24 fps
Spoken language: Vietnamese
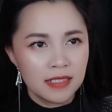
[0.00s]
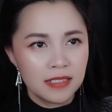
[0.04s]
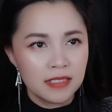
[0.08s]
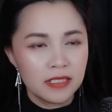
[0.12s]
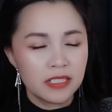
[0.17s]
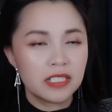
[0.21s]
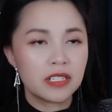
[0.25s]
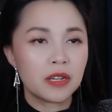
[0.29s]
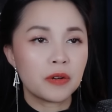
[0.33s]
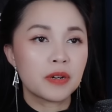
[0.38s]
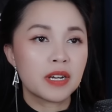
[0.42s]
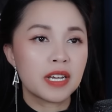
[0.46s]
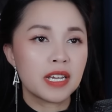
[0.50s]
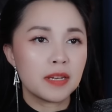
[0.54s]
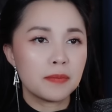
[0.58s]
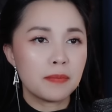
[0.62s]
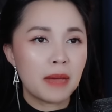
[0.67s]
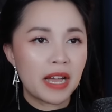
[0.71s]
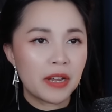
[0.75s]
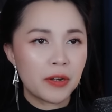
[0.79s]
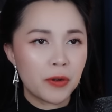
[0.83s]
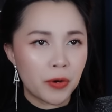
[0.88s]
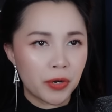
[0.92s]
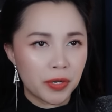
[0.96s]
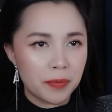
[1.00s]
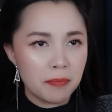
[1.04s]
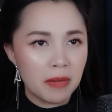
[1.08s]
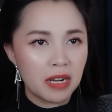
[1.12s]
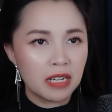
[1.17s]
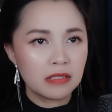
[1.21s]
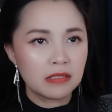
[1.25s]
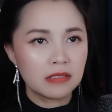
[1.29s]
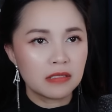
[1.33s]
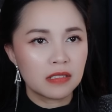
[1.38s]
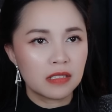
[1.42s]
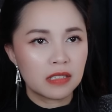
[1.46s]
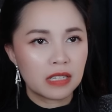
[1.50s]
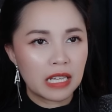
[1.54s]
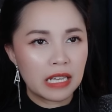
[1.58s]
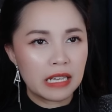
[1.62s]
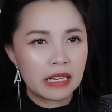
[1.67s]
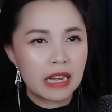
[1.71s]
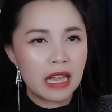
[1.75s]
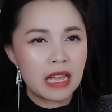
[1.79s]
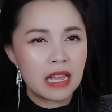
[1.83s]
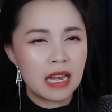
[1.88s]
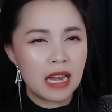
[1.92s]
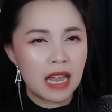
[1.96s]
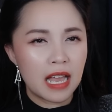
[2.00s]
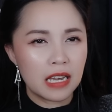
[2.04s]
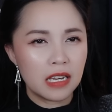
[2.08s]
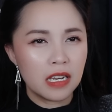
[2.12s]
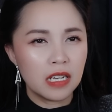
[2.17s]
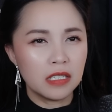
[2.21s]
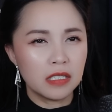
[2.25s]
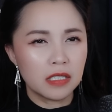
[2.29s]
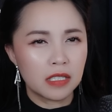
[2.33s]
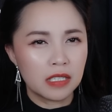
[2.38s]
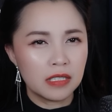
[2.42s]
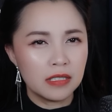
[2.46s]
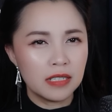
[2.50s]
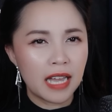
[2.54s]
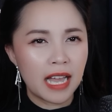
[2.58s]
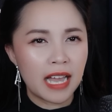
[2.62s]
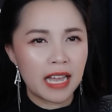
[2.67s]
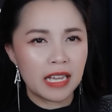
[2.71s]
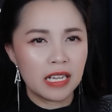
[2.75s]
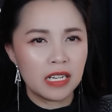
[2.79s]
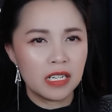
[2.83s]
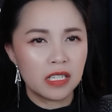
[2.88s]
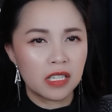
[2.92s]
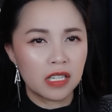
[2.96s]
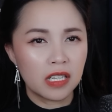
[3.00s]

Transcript: Sau khi bà nội mất thì đây là lần thứ hai